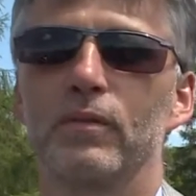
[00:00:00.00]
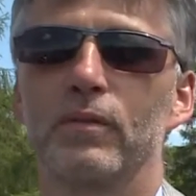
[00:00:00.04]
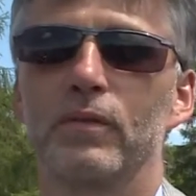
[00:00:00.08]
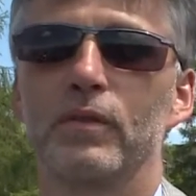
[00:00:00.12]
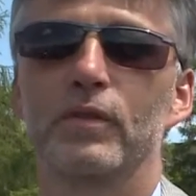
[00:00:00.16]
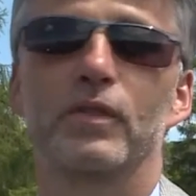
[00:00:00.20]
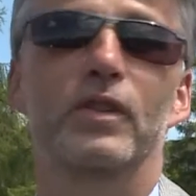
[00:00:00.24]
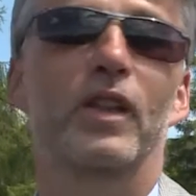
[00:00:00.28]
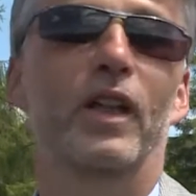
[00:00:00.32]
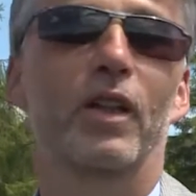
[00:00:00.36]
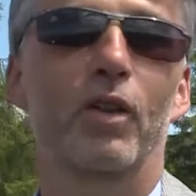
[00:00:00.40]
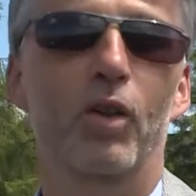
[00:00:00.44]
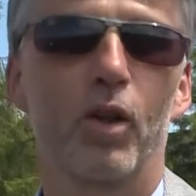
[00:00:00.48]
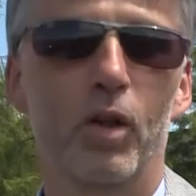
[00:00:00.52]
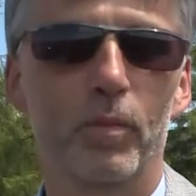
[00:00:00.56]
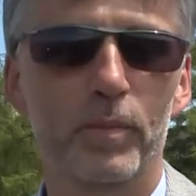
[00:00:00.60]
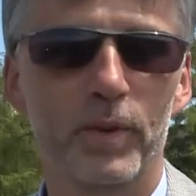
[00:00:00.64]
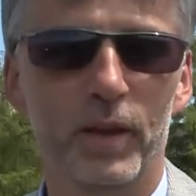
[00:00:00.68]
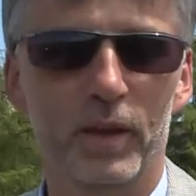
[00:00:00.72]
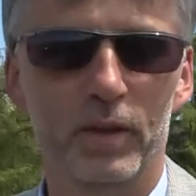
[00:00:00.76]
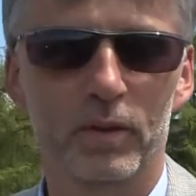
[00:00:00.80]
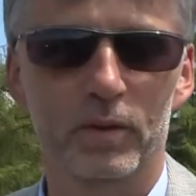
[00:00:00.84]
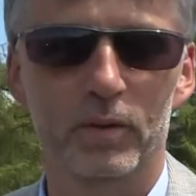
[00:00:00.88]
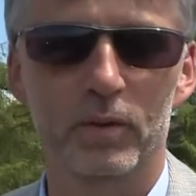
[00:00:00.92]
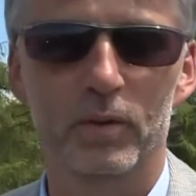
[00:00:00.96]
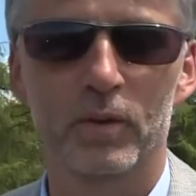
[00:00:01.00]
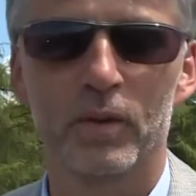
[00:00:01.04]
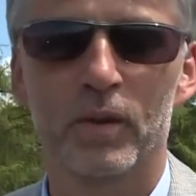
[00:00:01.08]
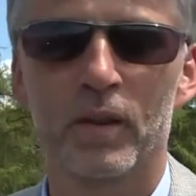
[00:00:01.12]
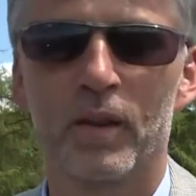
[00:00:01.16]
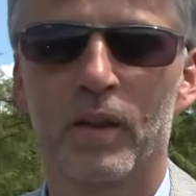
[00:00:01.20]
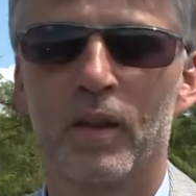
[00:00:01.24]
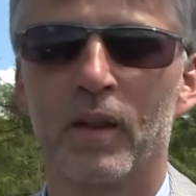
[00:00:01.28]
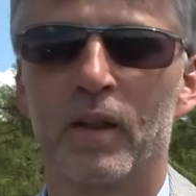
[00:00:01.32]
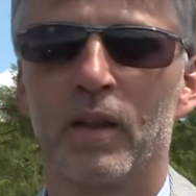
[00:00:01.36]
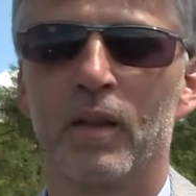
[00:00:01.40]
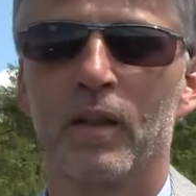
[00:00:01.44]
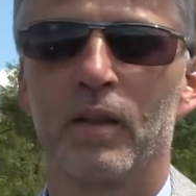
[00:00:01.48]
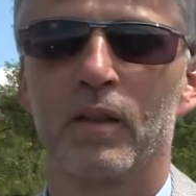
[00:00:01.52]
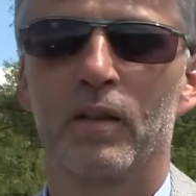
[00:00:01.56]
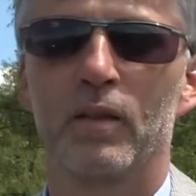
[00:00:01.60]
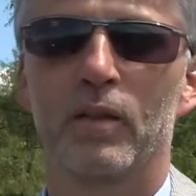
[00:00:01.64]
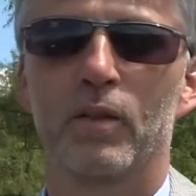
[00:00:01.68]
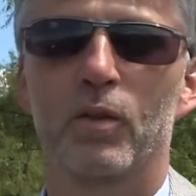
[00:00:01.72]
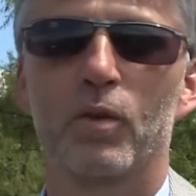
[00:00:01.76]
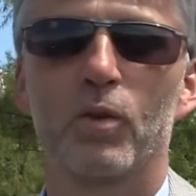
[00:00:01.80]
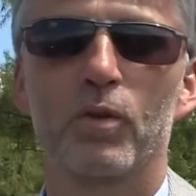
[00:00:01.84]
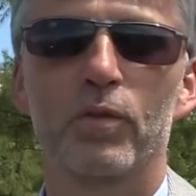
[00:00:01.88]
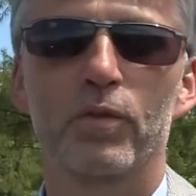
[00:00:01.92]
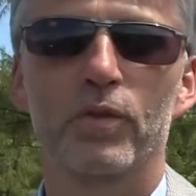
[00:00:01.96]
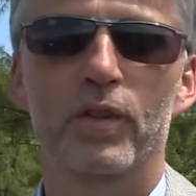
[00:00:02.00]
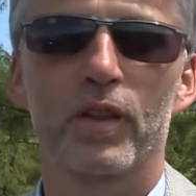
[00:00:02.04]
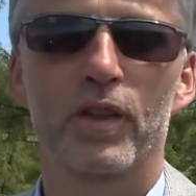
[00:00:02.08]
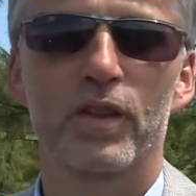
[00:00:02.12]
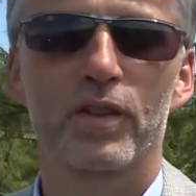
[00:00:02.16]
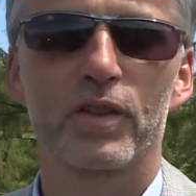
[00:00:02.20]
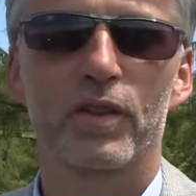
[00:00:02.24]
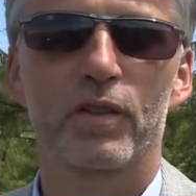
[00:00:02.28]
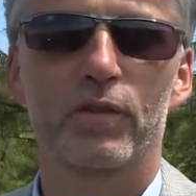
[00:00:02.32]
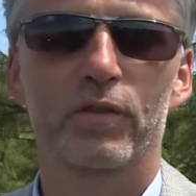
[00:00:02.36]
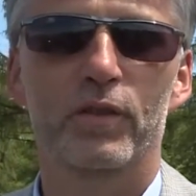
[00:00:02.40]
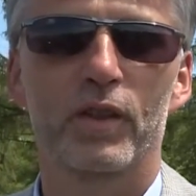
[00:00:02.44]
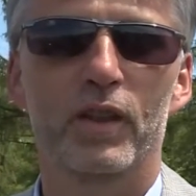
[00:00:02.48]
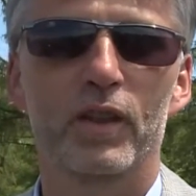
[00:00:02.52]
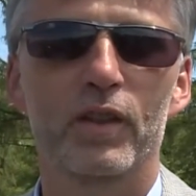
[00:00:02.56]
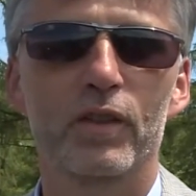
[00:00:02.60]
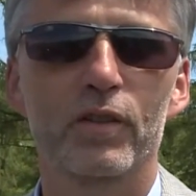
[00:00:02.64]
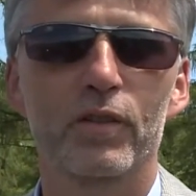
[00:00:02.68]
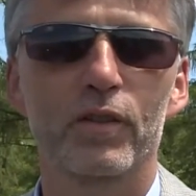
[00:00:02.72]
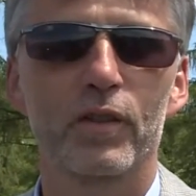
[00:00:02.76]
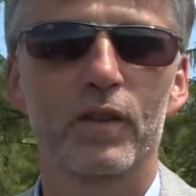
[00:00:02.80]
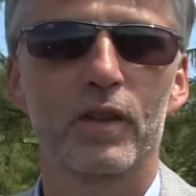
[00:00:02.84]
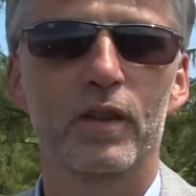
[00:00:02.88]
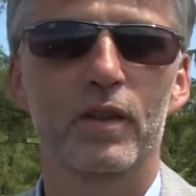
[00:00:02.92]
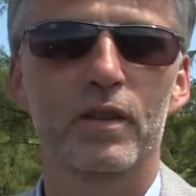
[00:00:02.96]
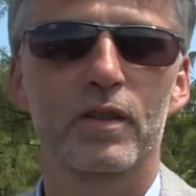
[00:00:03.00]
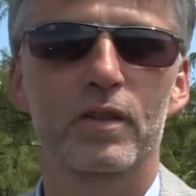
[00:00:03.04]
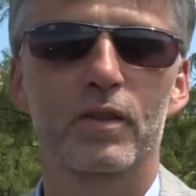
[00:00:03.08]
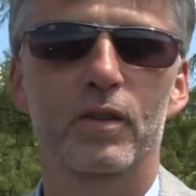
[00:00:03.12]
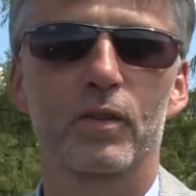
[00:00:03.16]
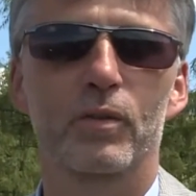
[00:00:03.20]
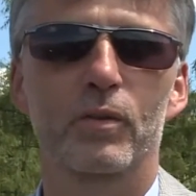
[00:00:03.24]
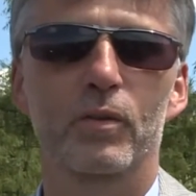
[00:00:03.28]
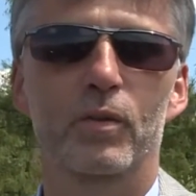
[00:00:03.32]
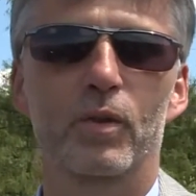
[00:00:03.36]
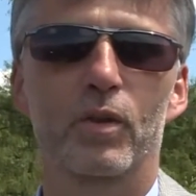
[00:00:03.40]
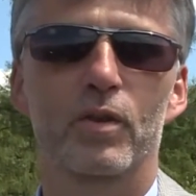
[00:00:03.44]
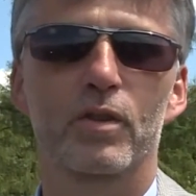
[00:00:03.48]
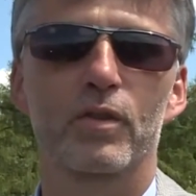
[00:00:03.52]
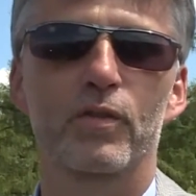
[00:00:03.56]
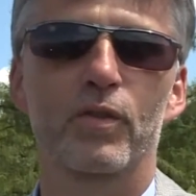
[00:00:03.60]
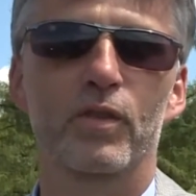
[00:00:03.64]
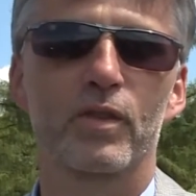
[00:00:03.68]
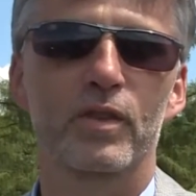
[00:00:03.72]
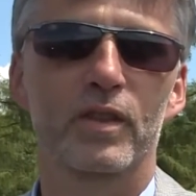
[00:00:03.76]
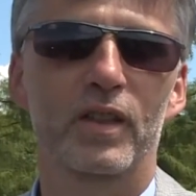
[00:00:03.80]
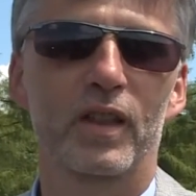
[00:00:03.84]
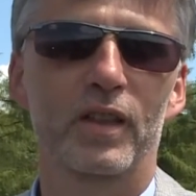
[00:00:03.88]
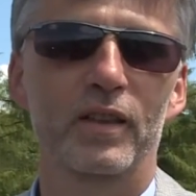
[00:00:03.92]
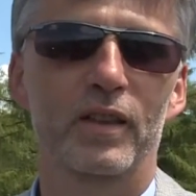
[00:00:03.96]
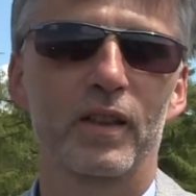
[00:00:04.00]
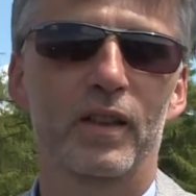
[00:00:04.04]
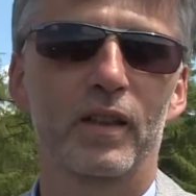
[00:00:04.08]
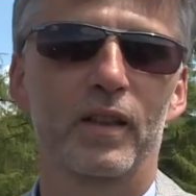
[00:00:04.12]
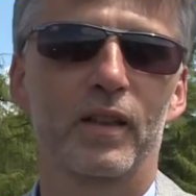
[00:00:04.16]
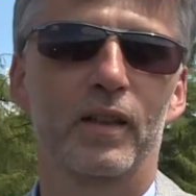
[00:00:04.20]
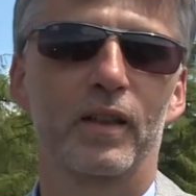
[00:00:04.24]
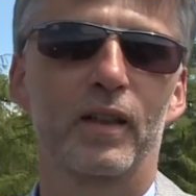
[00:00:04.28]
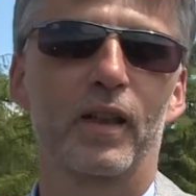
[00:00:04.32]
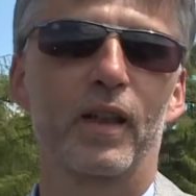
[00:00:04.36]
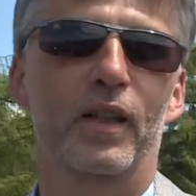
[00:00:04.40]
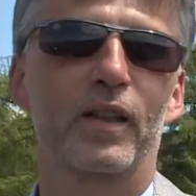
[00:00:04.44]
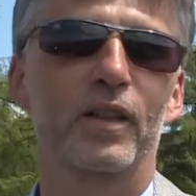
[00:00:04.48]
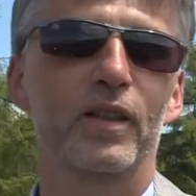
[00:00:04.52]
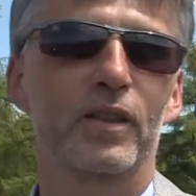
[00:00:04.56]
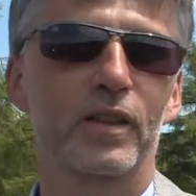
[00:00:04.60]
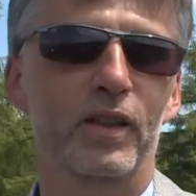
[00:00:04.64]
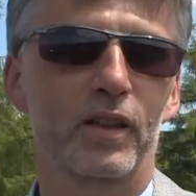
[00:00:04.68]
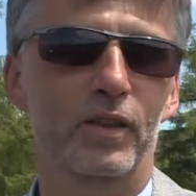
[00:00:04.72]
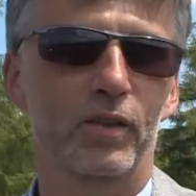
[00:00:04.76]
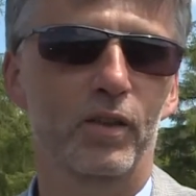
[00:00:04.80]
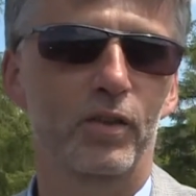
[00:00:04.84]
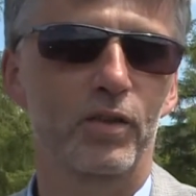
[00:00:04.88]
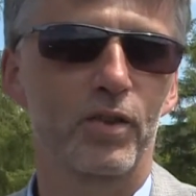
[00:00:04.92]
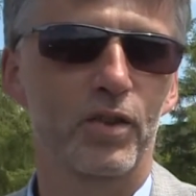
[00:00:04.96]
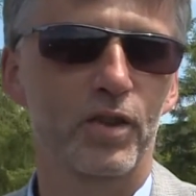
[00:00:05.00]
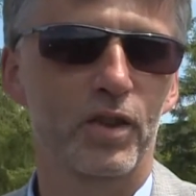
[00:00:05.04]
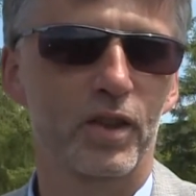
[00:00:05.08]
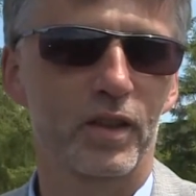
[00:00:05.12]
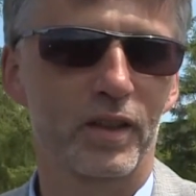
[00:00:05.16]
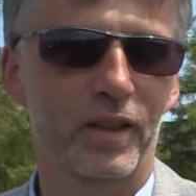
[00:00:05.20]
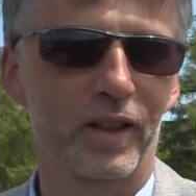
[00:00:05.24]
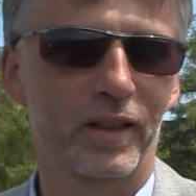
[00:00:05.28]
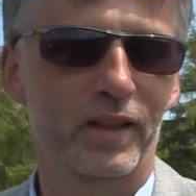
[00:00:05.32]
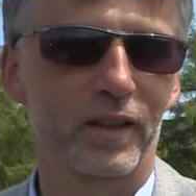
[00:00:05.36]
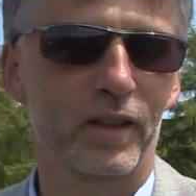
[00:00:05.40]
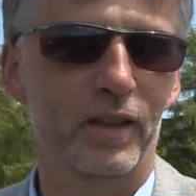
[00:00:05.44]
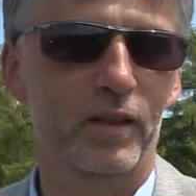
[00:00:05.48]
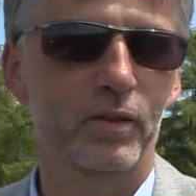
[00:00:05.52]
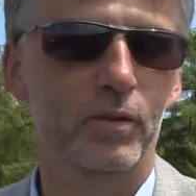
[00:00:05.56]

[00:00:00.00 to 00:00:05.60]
e, tego obiektu, Również w tej chwili są rozwiązania architektoniczne takie,